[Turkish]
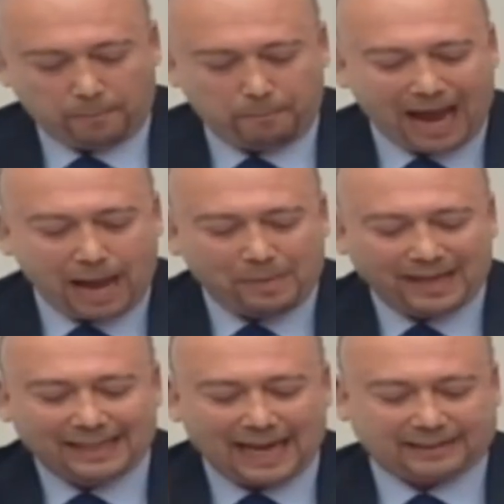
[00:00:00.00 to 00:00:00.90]

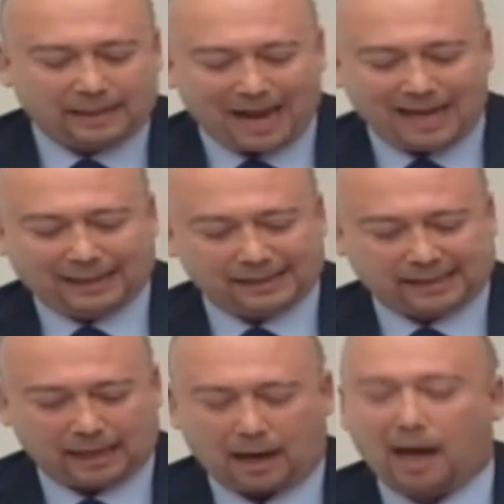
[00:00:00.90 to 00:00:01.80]
B1 yetki
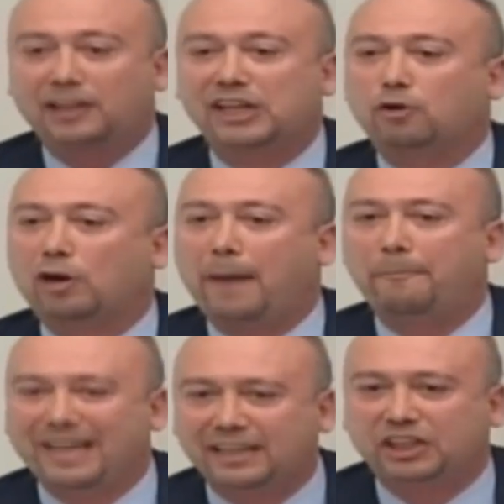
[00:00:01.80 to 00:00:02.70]
belgesi alacak
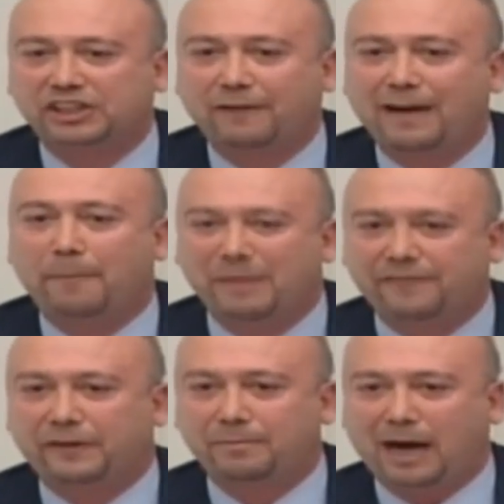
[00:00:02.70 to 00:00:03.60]
olan bir kişi veya bir
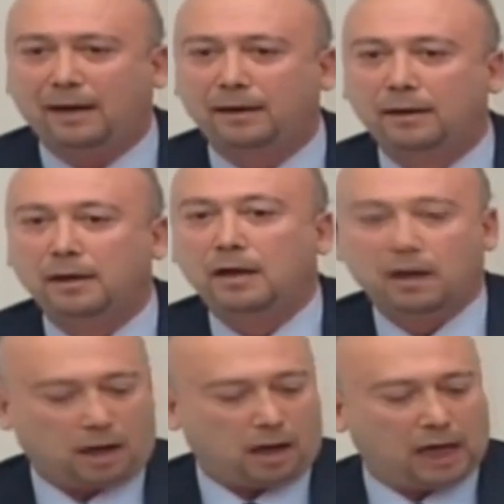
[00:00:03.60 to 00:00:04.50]
firma
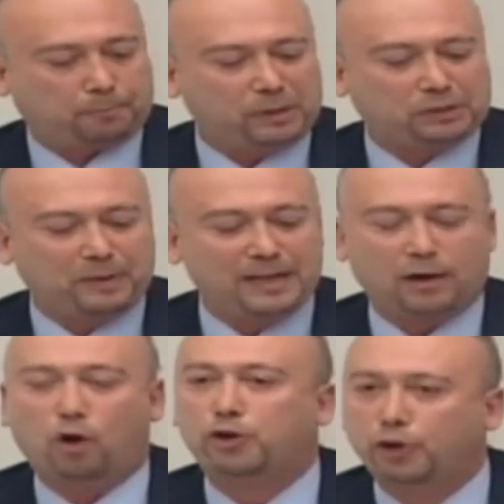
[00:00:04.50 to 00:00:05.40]
60 bin
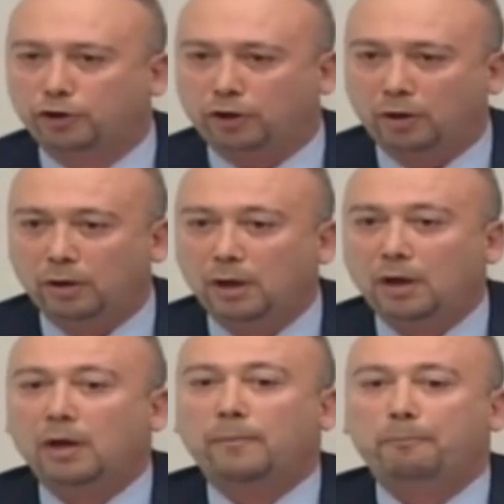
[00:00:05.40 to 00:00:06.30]
lira ödüyordu.
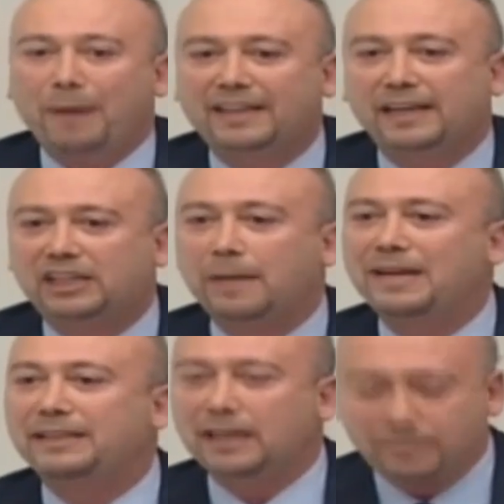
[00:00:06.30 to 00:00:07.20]
Peki
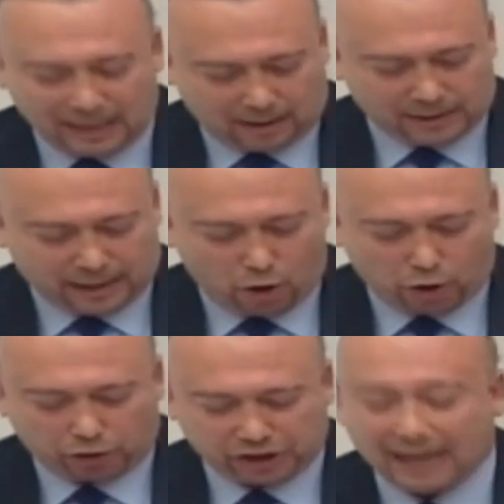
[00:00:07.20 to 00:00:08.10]
2020 yılında ne
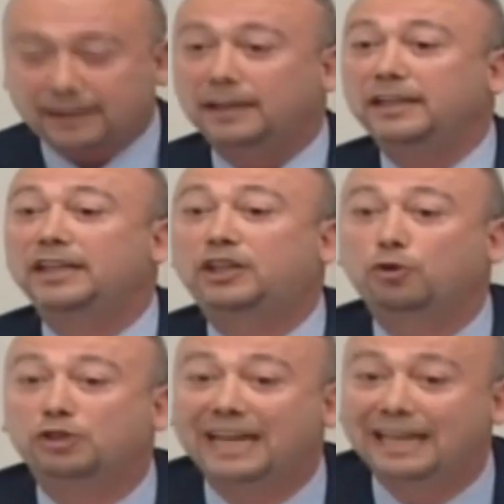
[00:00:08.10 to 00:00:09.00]
ödeyecek?
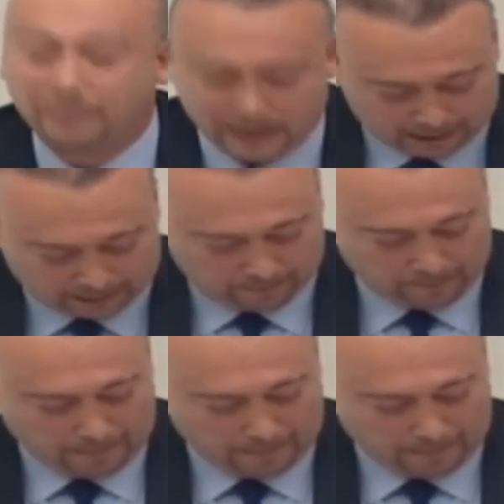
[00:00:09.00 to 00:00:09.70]
250 bin lira.